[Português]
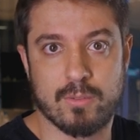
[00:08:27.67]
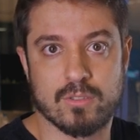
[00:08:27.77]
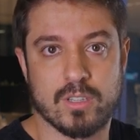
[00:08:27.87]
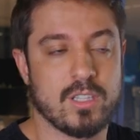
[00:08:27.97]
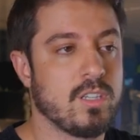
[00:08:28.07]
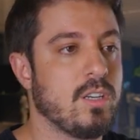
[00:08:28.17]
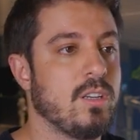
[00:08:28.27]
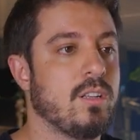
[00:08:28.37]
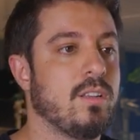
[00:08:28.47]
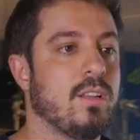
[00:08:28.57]
para vocês,
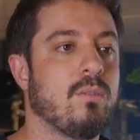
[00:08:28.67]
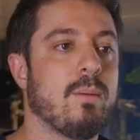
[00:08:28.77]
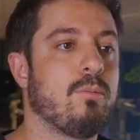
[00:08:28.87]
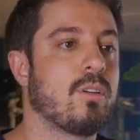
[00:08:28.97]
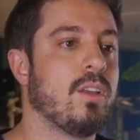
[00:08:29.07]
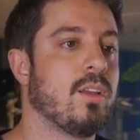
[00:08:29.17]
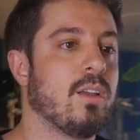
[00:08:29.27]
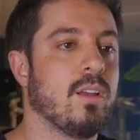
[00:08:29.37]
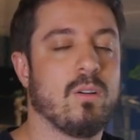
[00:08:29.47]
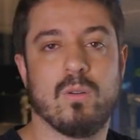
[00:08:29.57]
né? não é porque
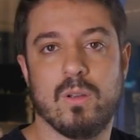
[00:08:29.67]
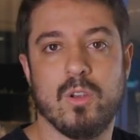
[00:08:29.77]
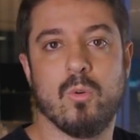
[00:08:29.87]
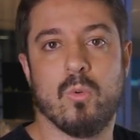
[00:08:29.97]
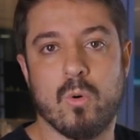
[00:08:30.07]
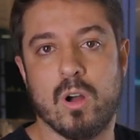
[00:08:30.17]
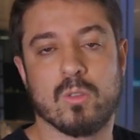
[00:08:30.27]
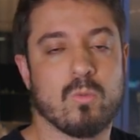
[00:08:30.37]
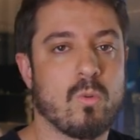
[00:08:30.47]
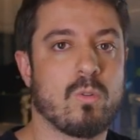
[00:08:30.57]
eu, o
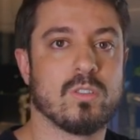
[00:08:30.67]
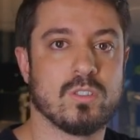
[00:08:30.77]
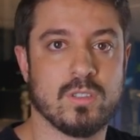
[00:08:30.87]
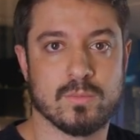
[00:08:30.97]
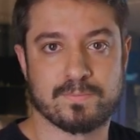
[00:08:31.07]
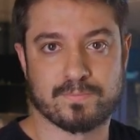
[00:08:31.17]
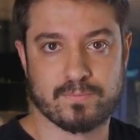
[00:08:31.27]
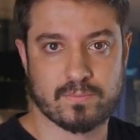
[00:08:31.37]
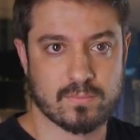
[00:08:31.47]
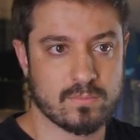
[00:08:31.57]
Otto ou o Coxinha
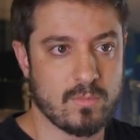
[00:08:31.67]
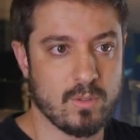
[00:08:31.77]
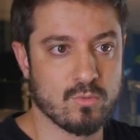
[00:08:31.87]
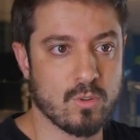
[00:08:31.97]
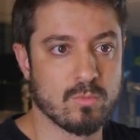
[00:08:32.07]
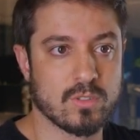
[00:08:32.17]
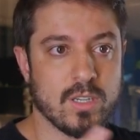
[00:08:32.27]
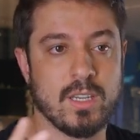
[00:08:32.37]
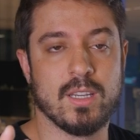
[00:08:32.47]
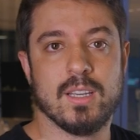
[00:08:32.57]
somos
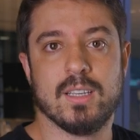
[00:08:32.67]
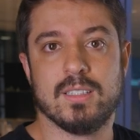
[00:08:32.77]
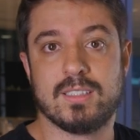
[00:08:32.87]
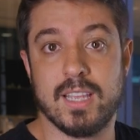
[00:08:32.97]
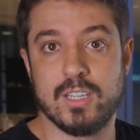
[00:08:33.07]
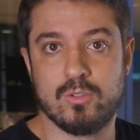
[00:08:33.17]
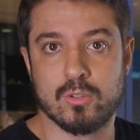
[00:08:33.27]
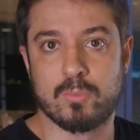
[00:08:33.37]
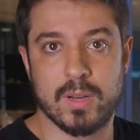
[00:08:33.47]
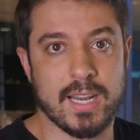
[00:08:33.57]
aí seres de
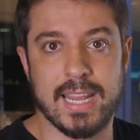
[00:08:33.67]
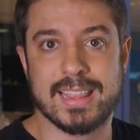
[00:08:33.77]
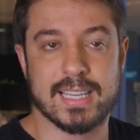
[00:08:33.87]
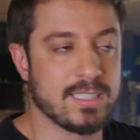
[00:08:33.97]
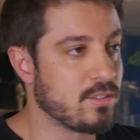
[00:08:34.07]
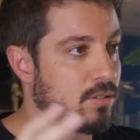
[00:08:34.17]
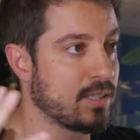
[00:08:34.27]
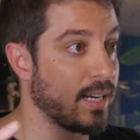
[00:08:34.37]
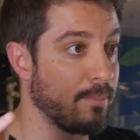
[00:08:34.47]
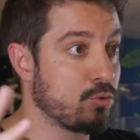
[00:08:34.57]
outro planeta que a gente
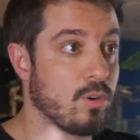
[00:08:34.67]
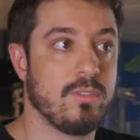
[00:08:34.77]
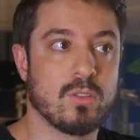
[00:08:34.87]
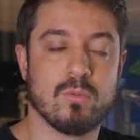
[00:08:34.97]
consegue absorver